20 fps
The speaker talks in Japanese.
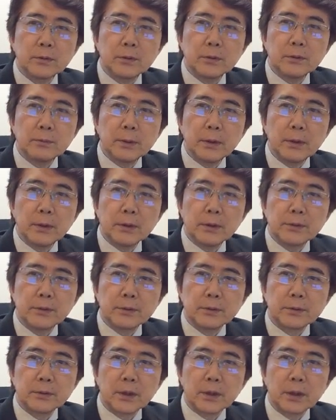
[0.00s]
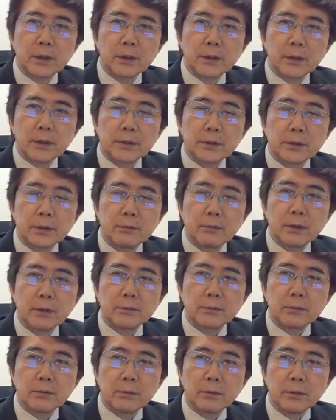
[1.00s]
このソニックメディテーションを
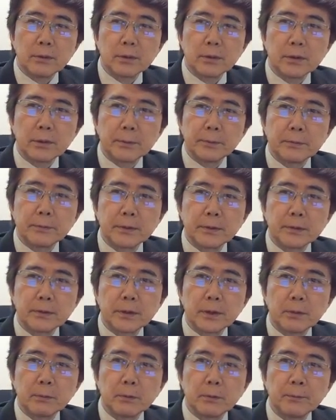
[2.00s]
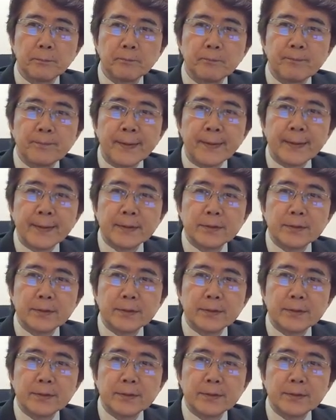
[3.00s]
使ったですねワークを行っているんです